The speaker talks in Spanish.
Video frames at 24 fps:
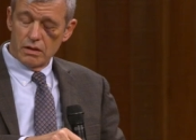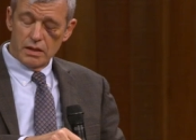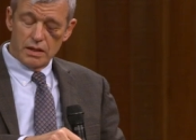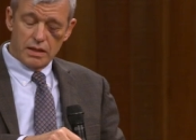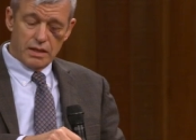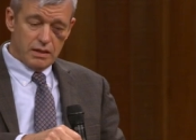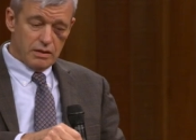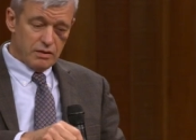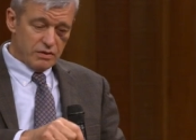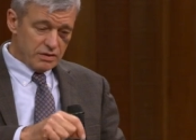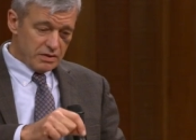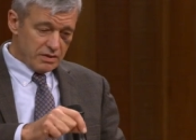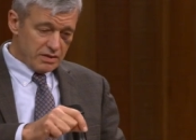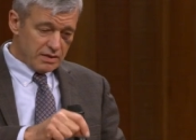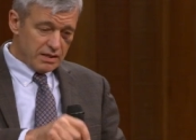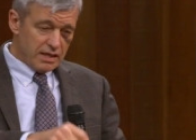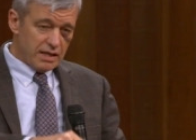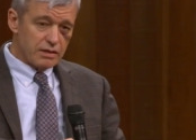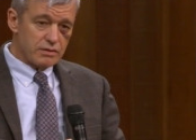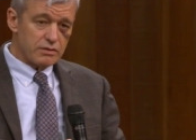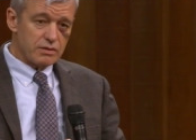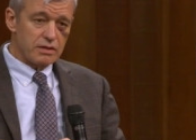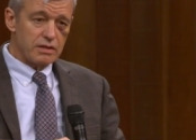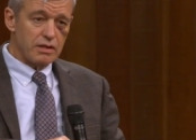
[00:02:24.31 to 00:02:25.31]
en los
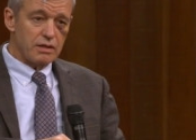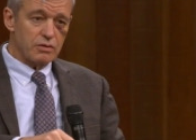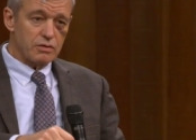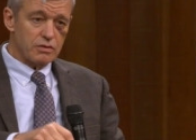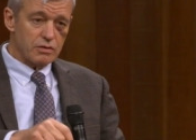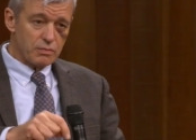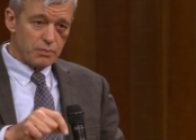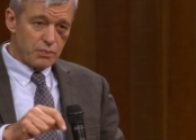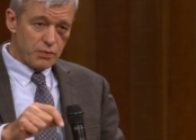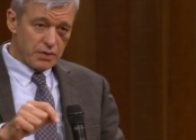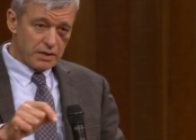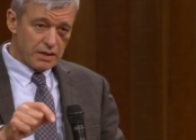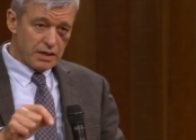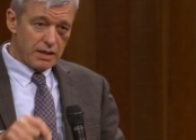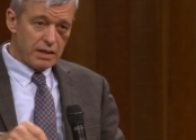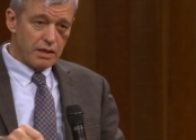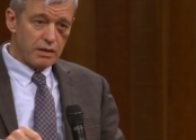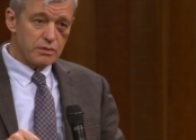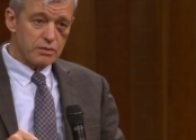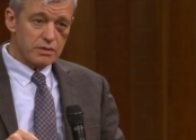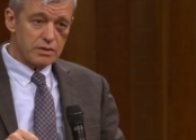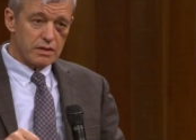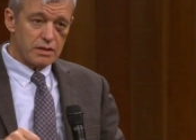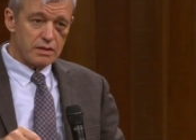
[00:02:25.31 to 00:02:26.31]
Estados Unidos por
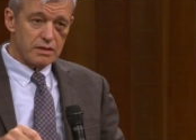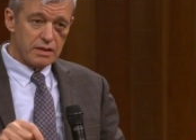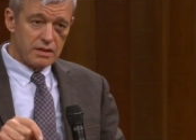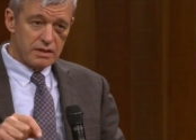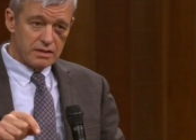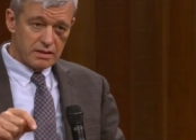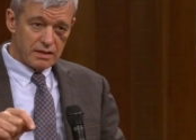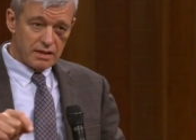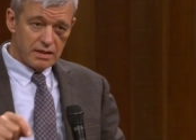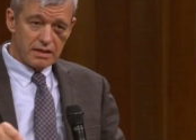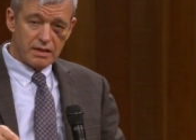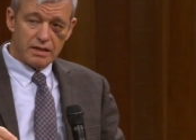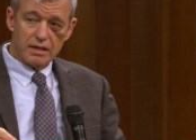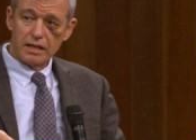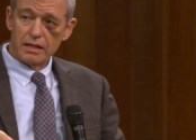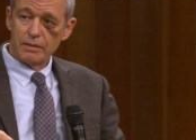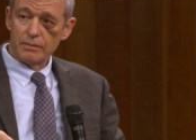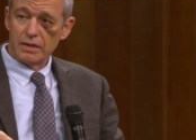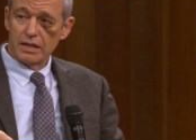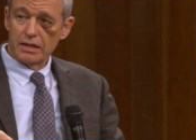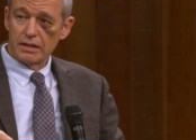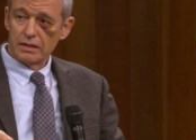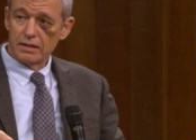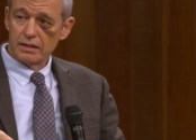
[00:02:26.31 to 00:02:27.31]
causa de este
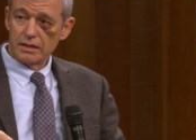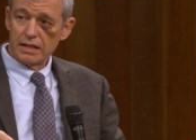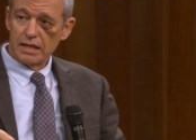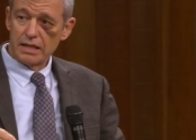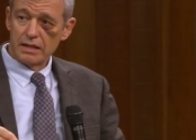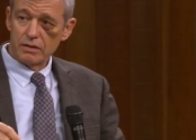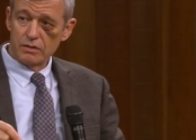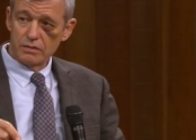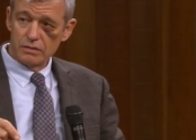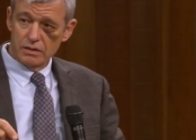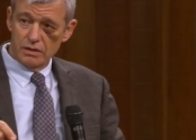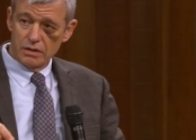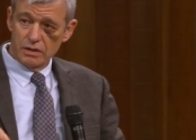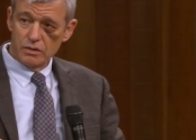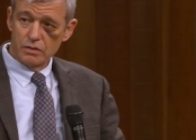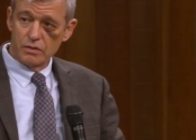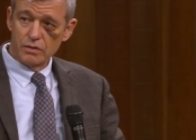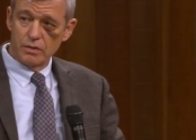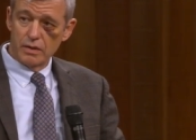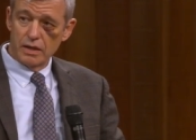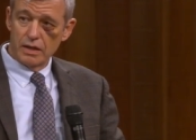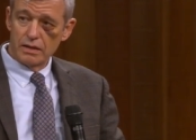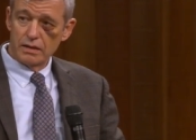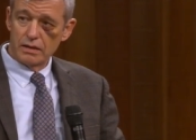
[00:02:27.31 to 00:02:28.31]
crimen que
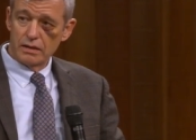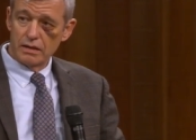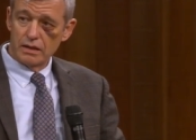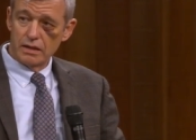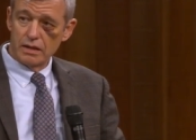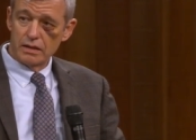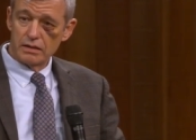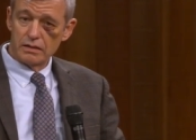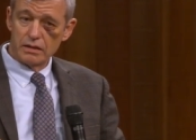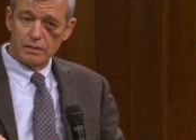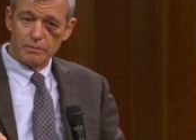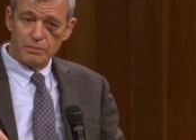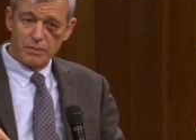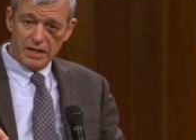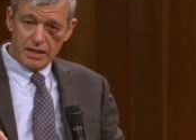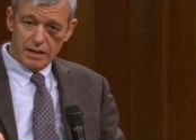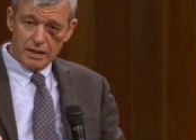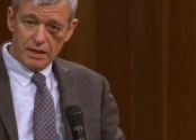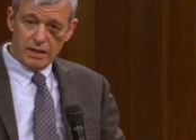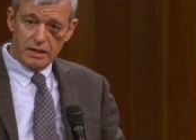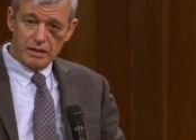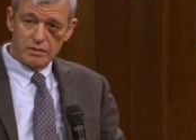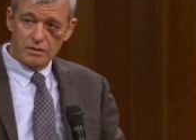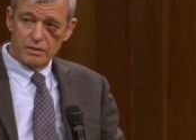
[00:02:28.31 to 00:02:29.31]
continúa, este
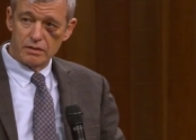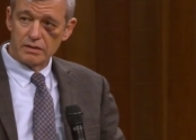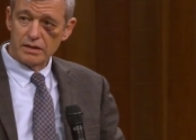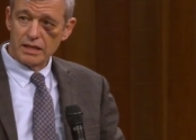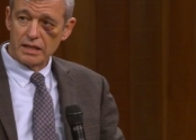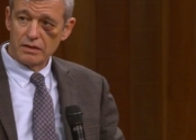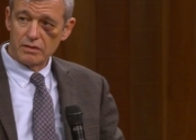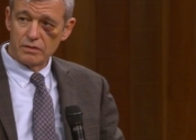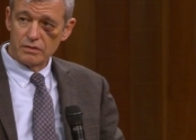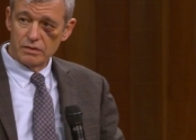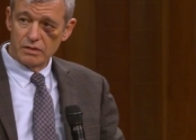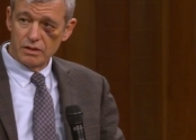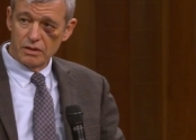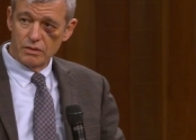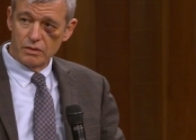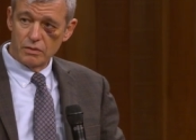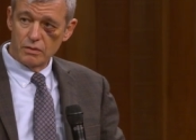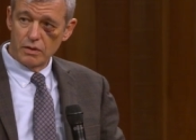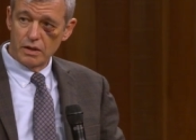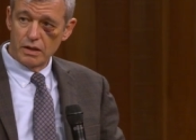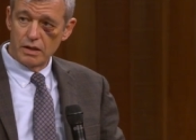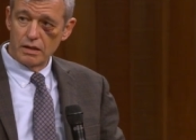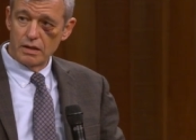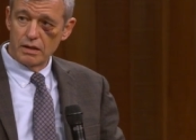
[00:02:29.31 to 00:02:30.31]
pecado que
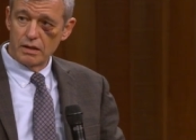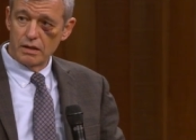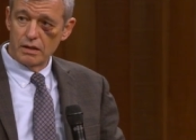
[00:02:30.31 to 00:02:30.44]
continúa.